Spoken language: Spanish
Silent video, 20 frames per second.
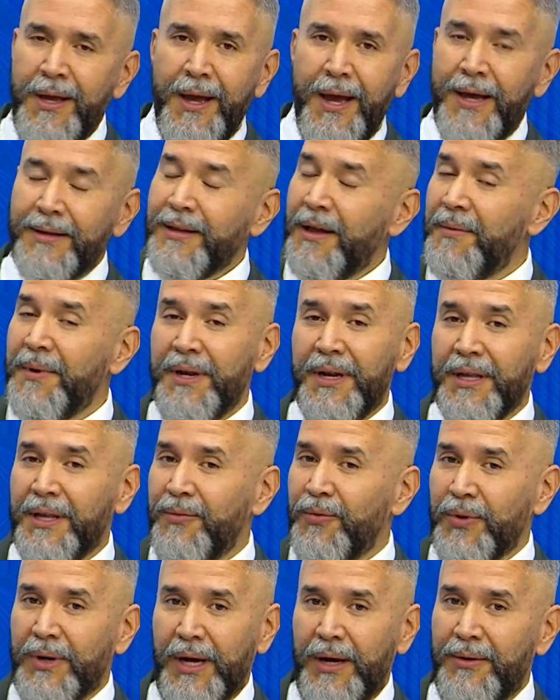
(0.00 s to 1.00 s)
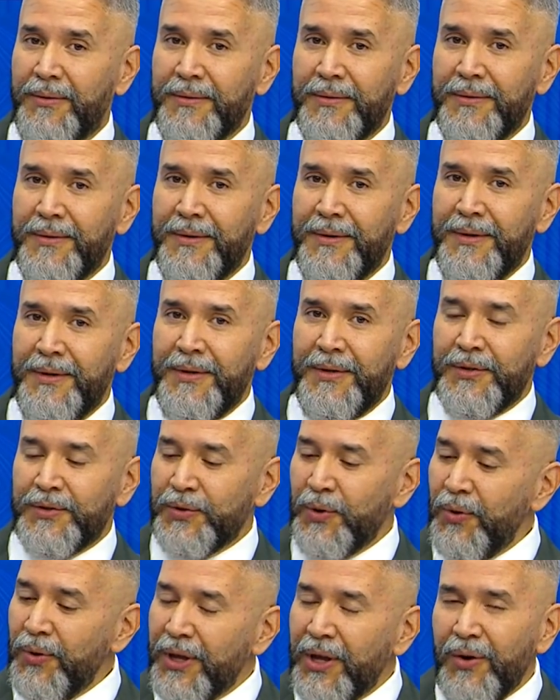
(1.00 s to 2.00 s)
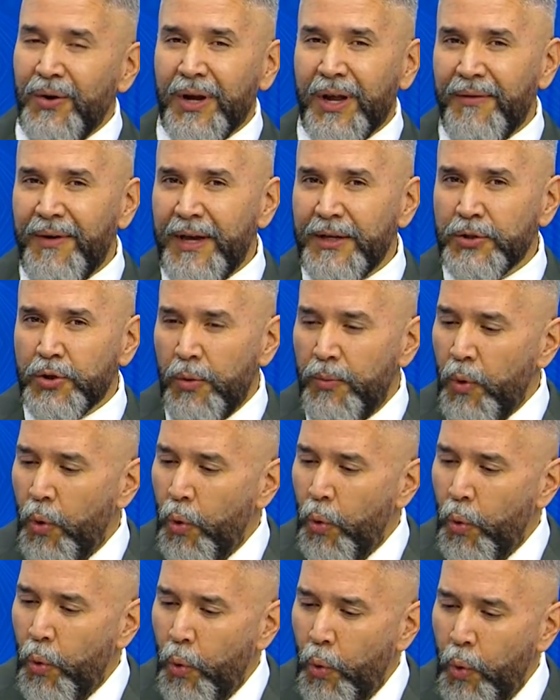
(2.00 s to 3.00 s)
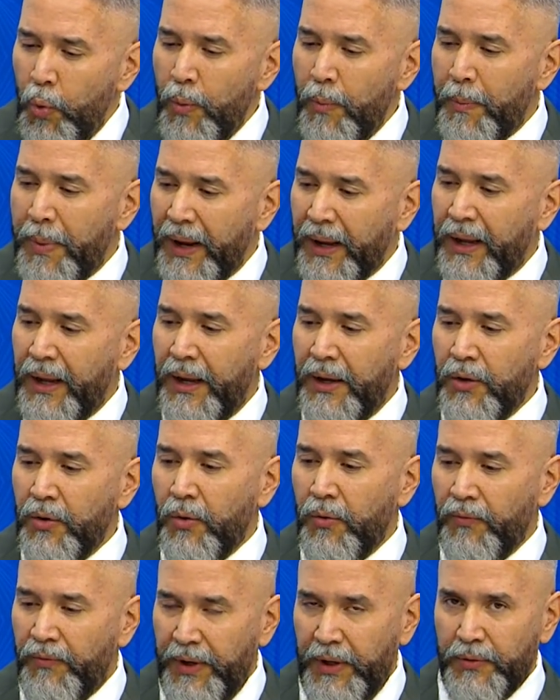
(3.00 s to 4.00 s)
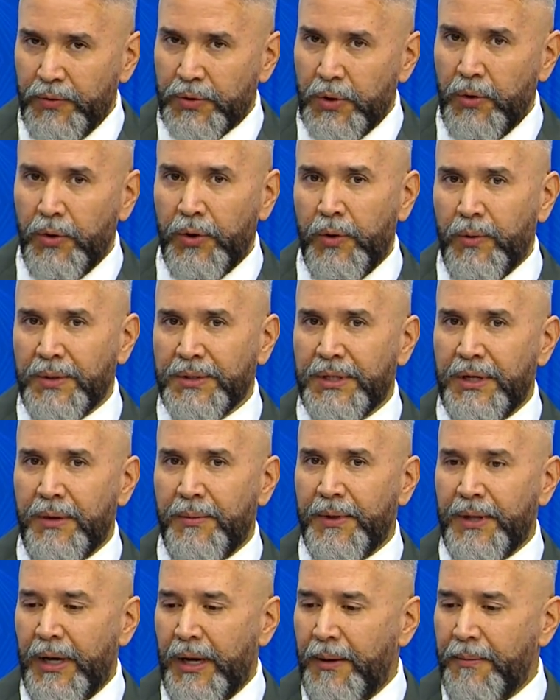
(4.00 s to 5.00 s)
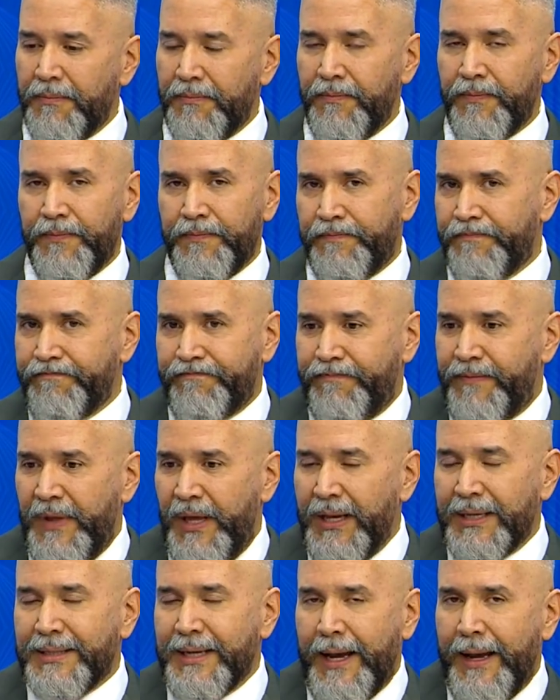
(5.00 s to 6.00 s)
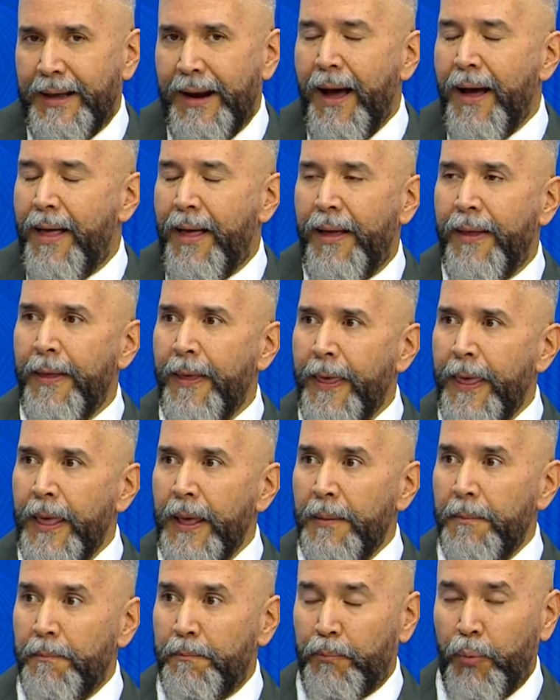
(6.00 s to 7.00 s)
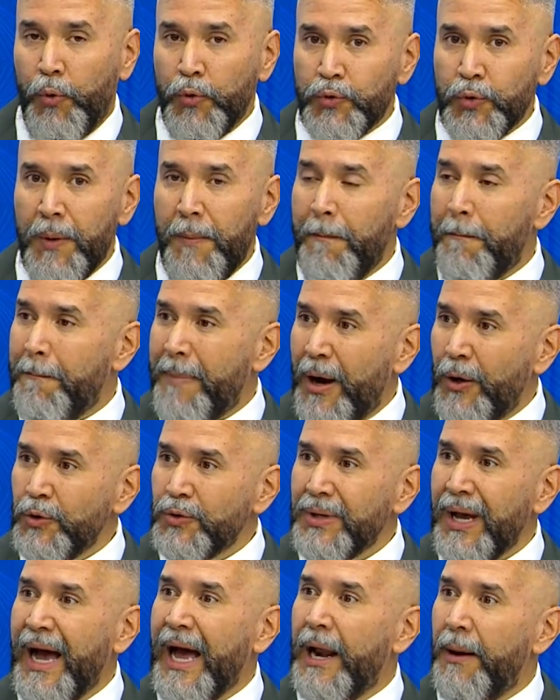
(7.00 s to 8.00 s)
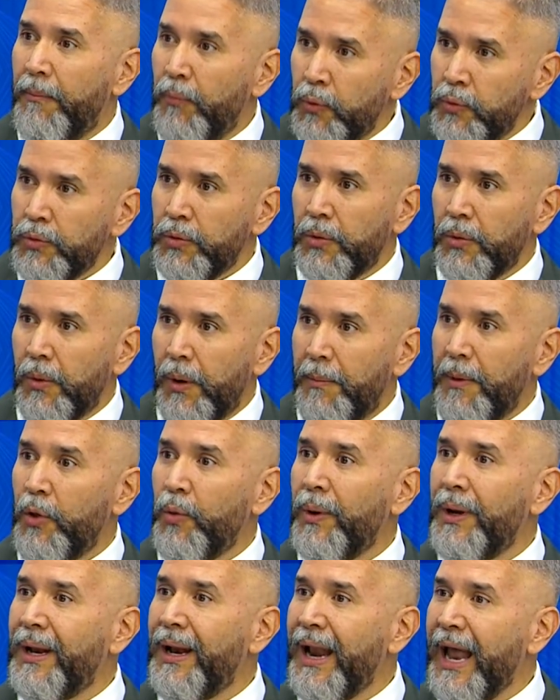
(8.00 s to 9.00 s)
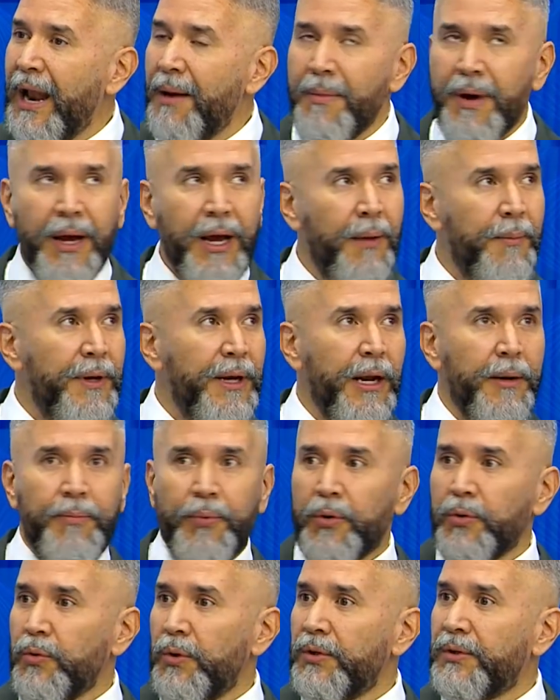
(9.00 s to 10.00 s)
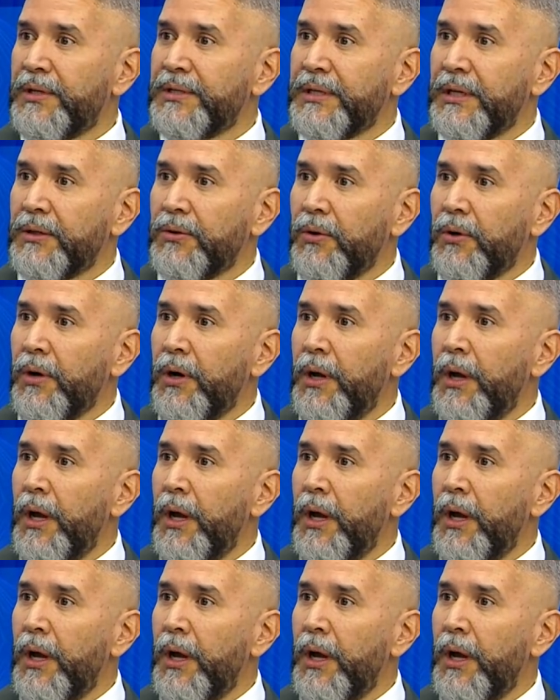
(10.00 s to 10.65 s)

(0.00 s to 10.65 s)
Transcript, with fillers: está bien equivocado. Solo quiero que veas como un pequeño virus, y lo digo así de una manera exagerada, puso en pausa al mundo. Me duele el alma caminar por todo este sector,